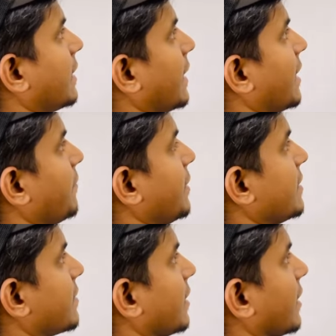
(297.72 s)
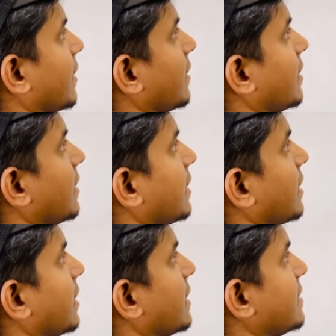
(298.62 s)
टेन मिनट्स के लिए
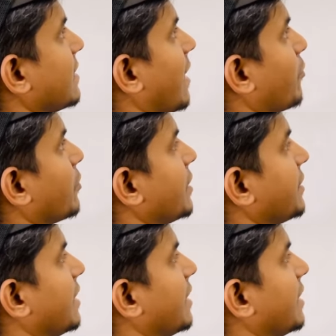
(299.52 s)
इसे आप लोग ने